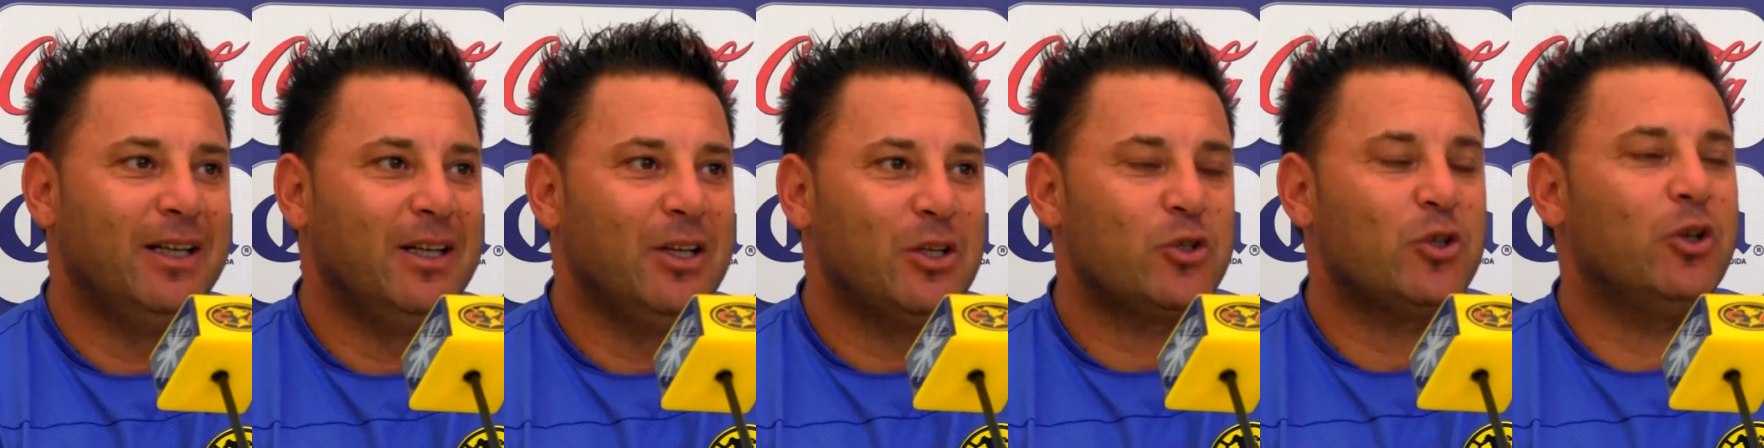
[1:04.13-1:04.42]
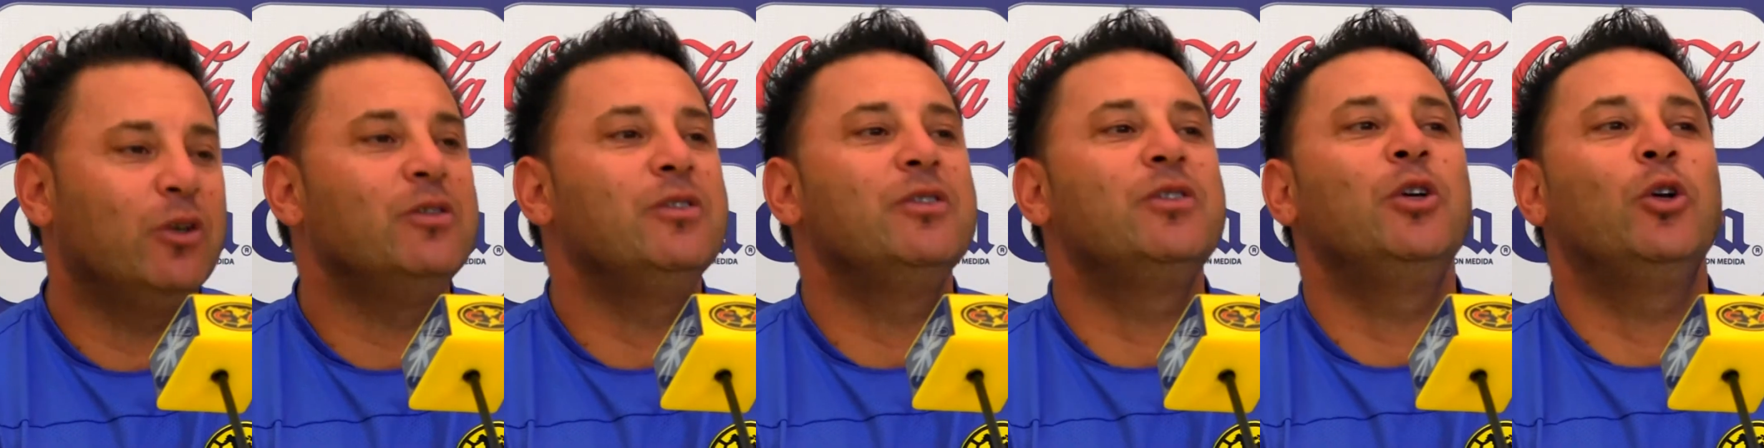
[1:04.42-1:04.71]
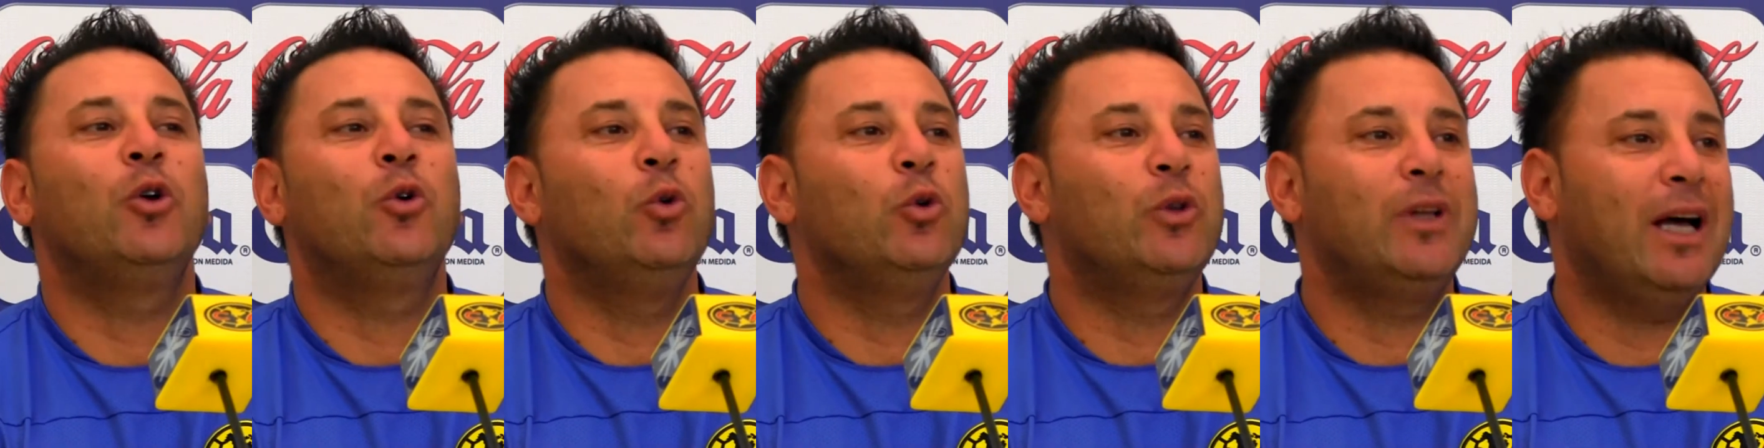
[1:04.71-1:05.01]
son
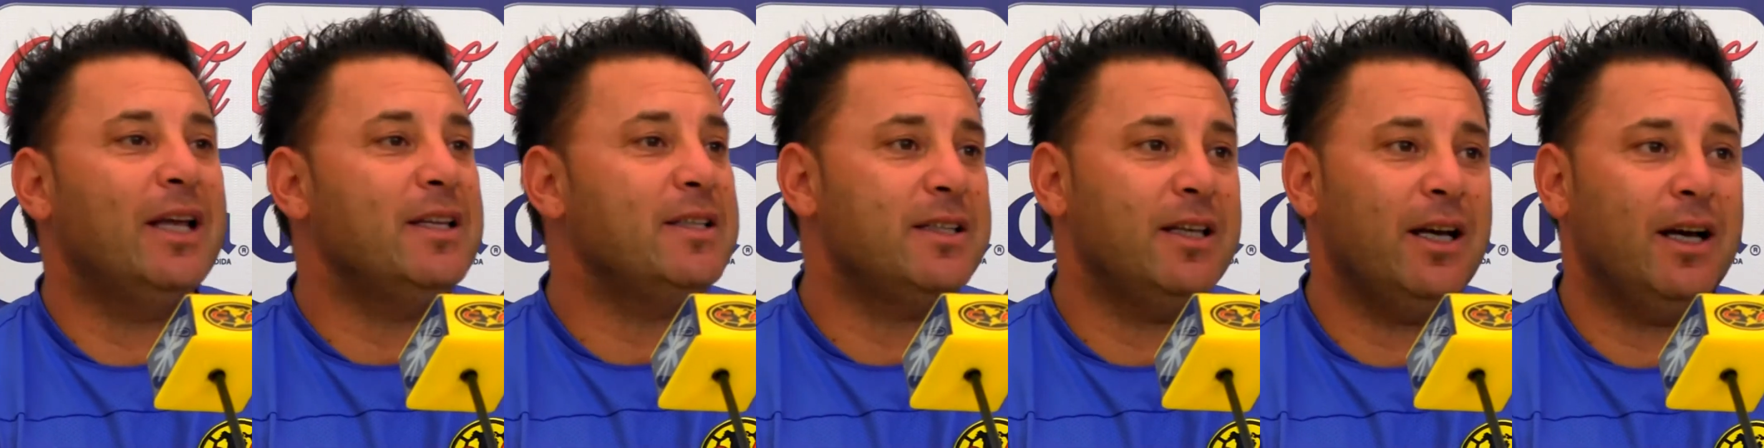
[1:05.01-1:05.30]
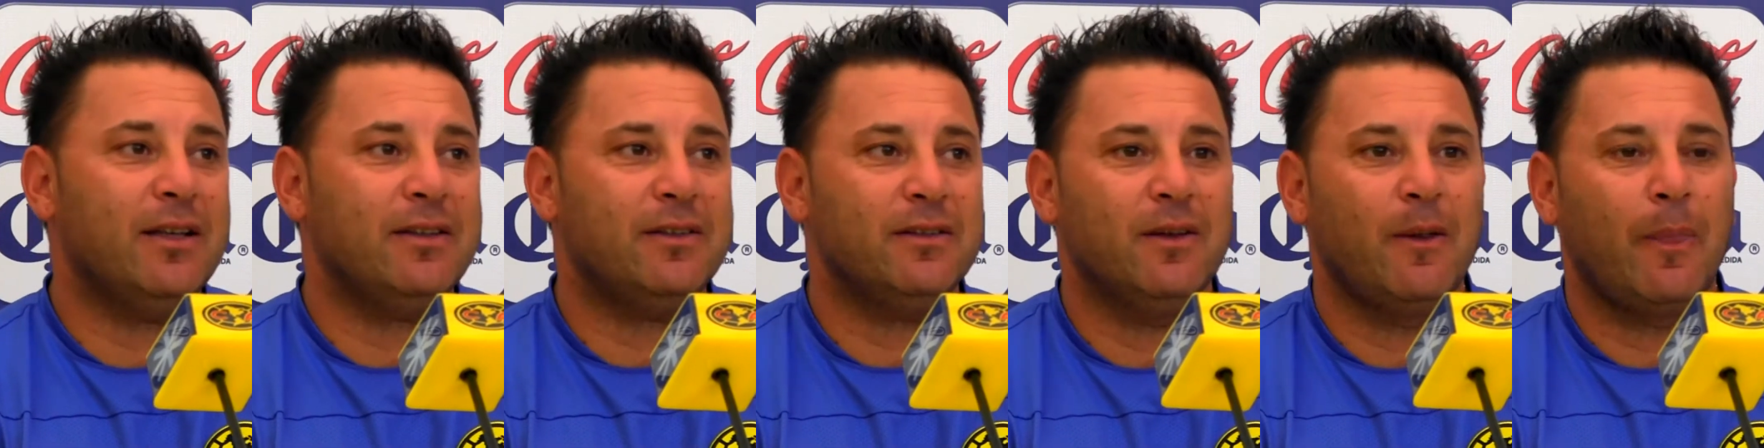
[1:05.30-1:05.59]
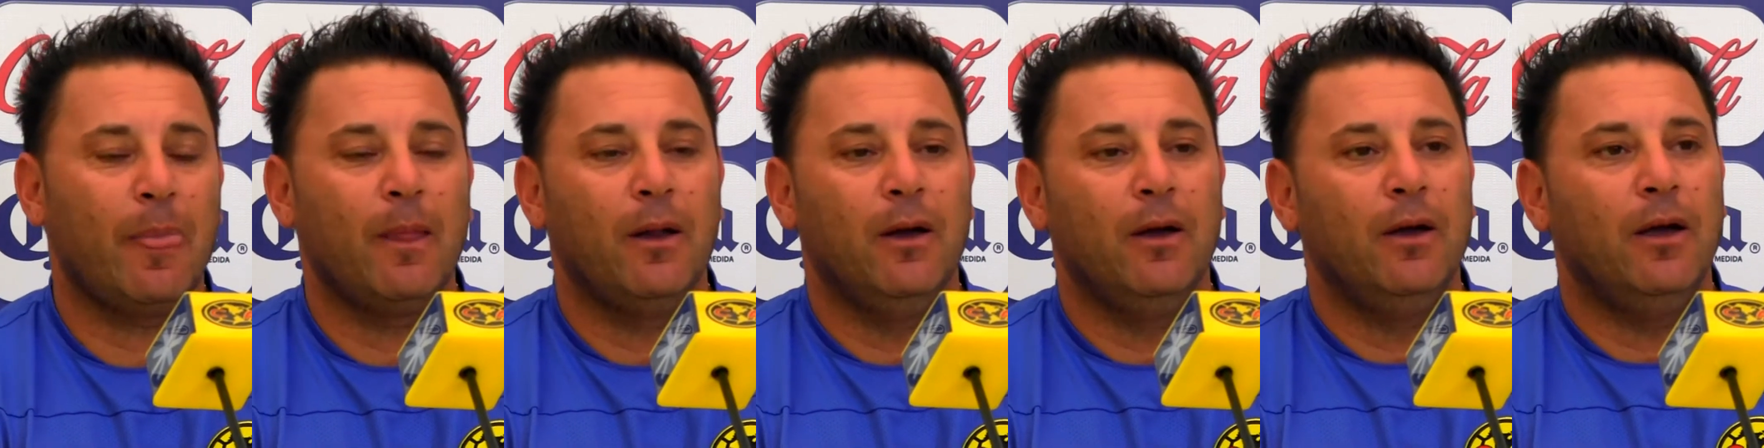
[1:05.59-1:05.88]
circunstancias,
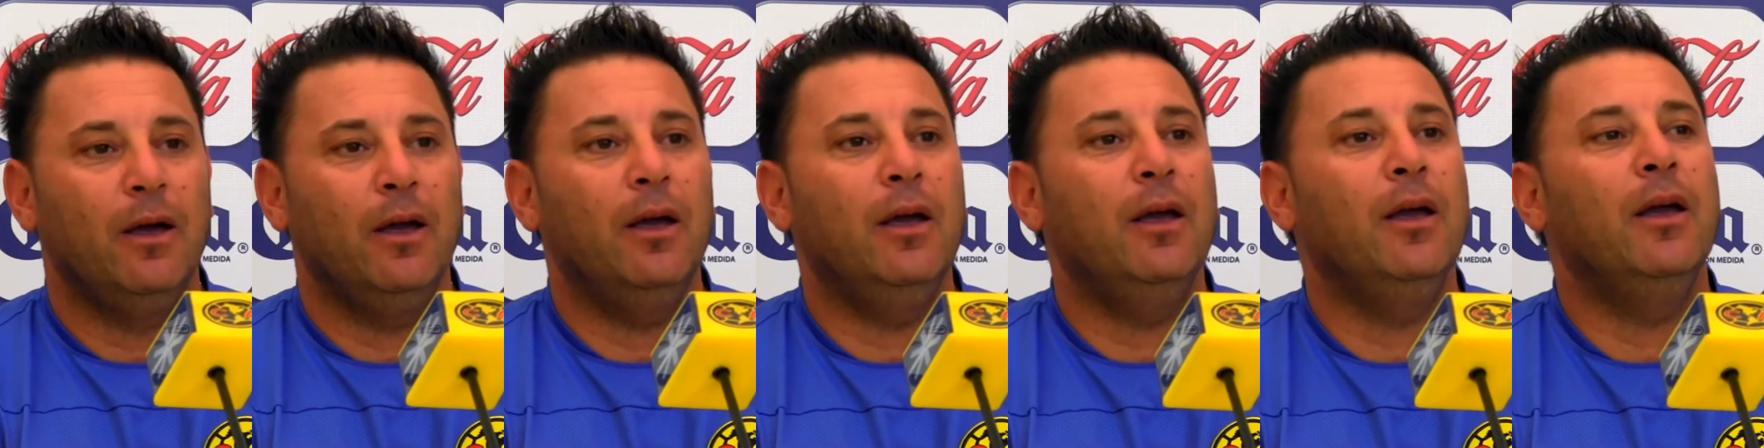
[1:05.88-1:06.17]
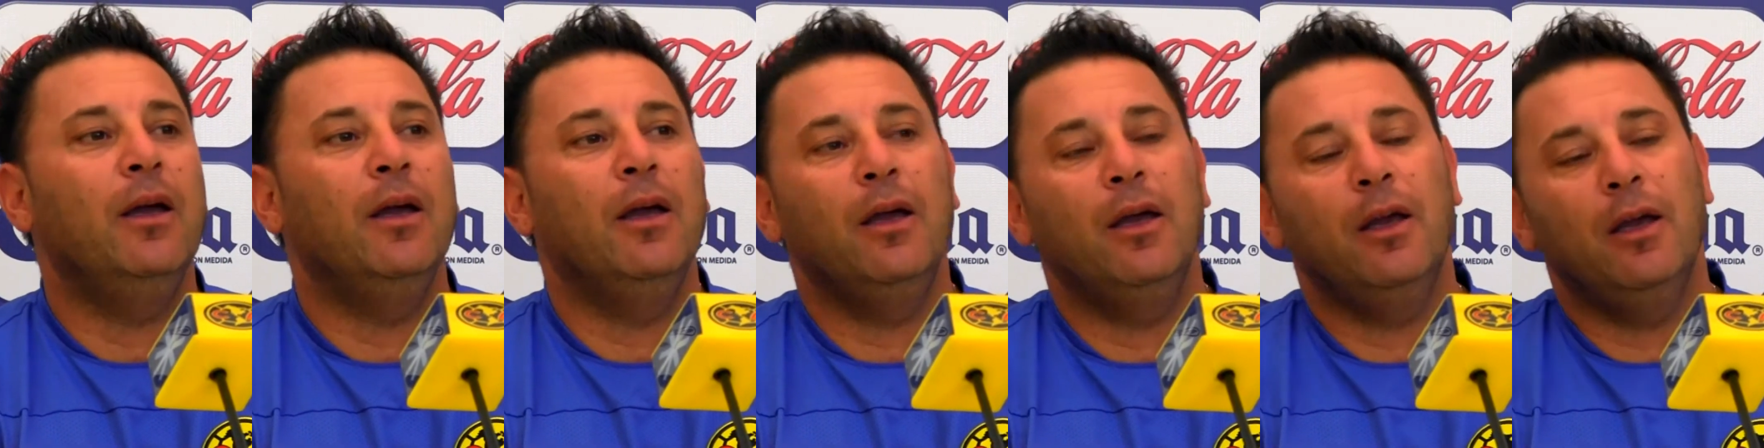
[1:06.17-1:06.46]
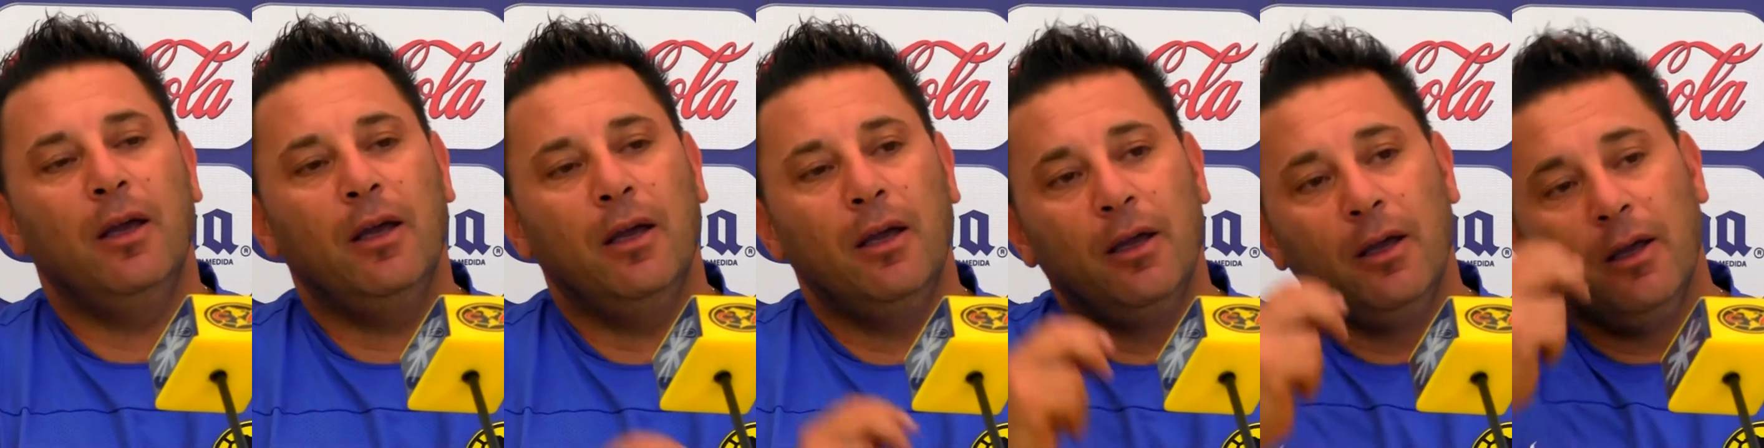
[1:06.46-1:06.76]

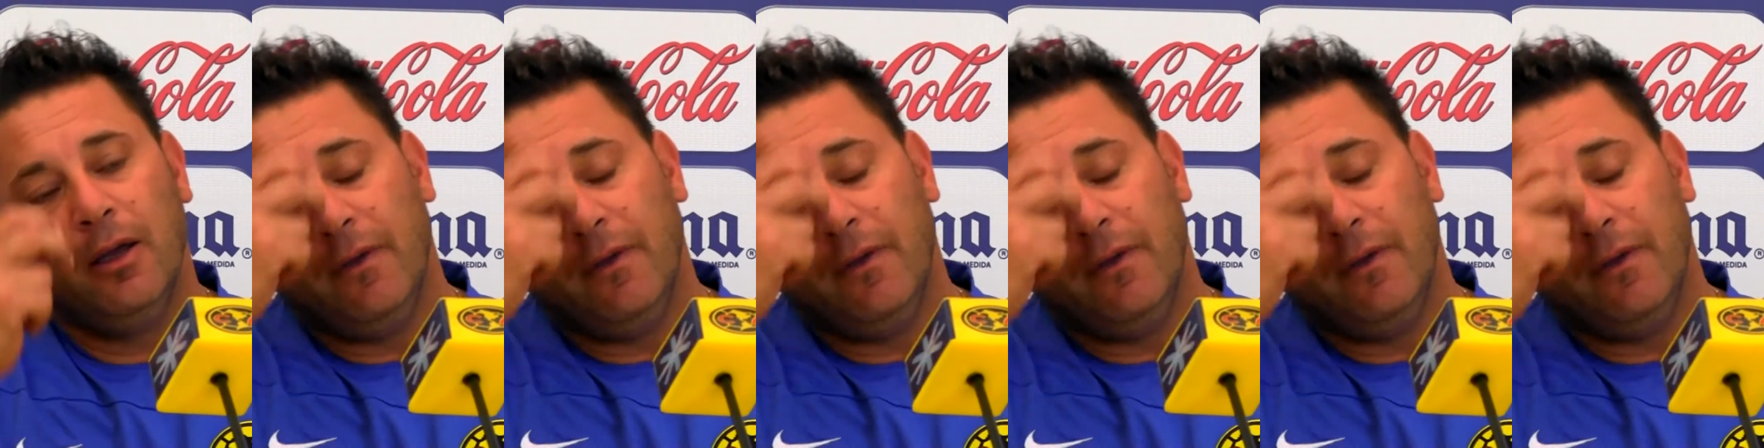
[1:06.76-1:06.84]
eh,